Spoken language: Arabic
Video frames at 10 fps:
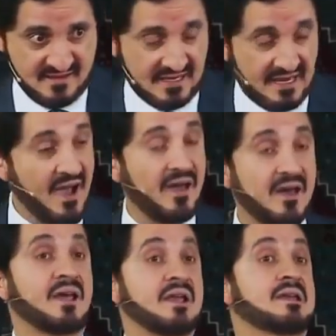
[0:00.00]
إله
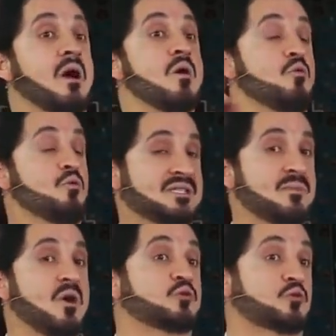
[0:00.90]
خلق الكون
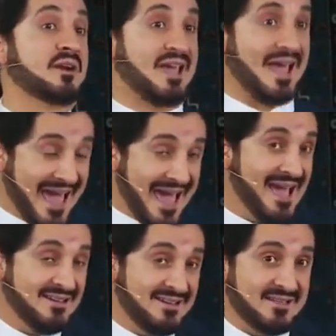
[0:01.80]
والسماوات والأرض
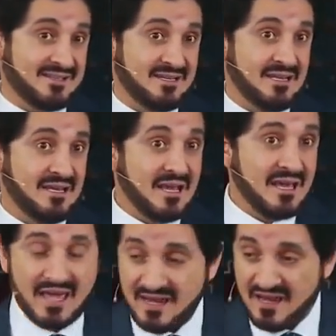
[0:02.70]
عاجز
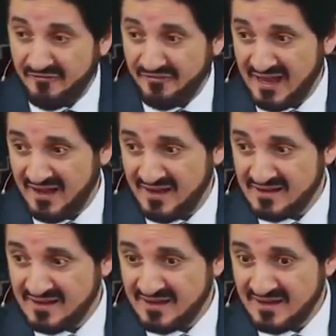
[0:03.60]
أن يفعل
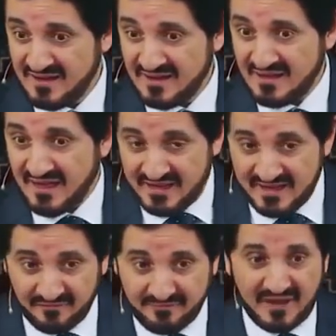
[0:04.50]
أن
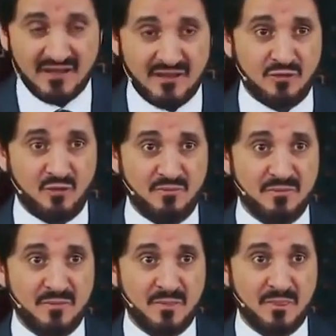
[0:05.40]
يرفع هذا
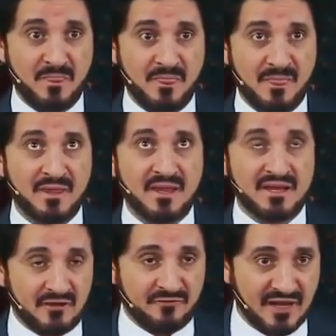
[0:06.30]
الظلم
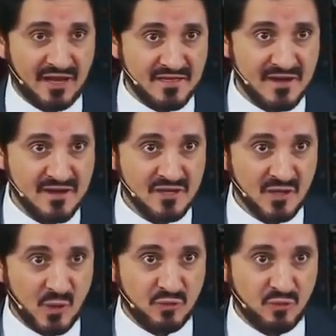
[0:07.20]
أن يرفع هذا
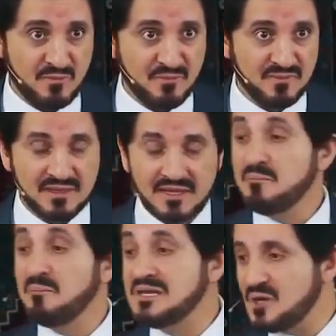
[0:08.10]
الظلم
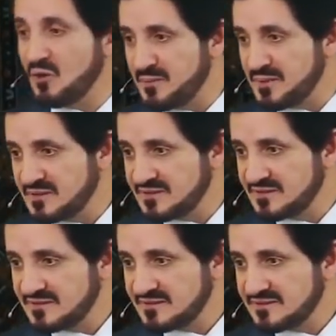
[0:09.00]
ما الجواب؟
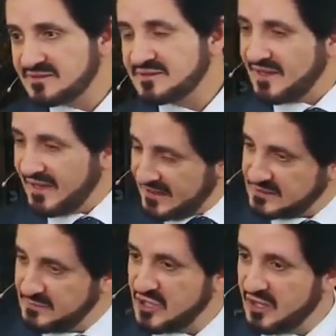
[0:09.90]

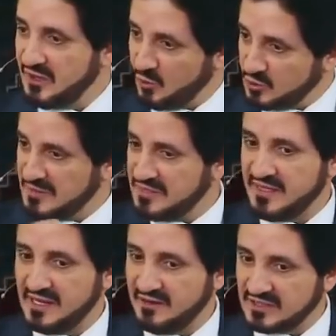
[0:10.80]
حنختم إن شاء الله الخطبة
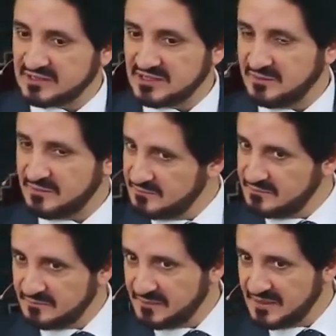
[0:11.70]
الثانية فقط إيه
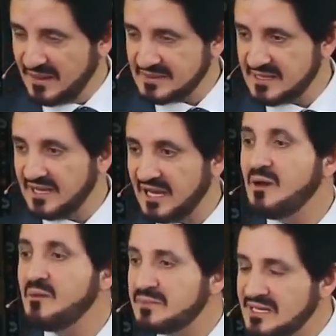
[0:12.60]
بلمحة
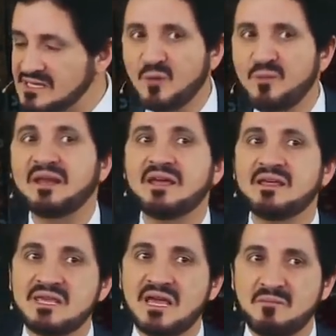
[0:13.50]
سريعة من الجواب عن
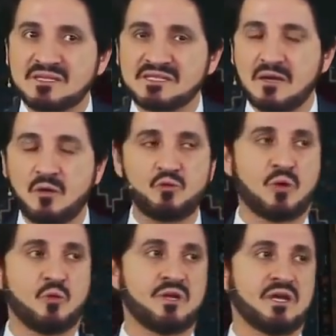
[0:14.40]
هذه المسألة أقول
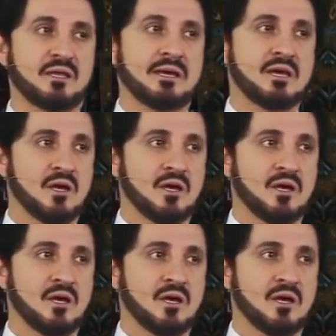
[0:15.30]
قولي هذا